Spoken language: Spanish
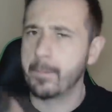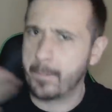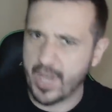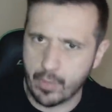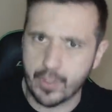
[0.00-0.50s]

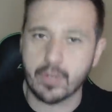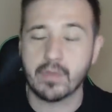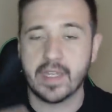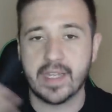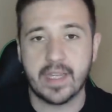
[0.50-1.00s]
Pero bueno,
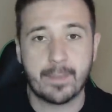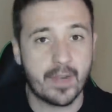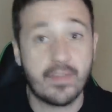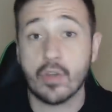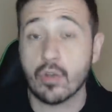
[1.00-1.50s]
eh,
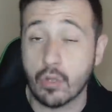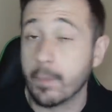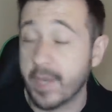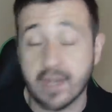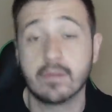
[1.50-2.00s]
prefiero no comprar